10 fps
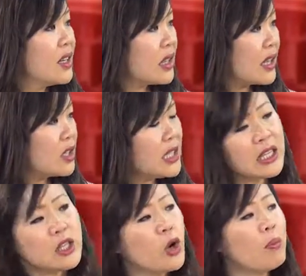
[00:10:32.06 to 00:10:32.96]
tại
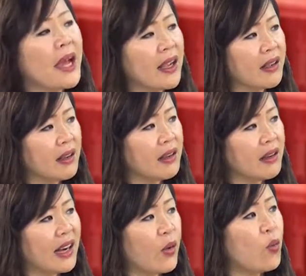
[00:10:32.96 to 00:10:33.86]
nhìn vô mắt
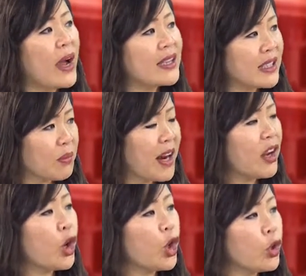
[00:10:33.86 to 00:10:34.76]
là quan trọng đó
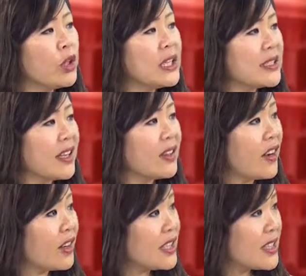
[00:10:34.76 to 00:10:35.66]
là early sign of
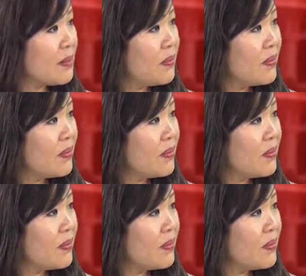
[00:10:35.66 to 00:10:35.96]
autism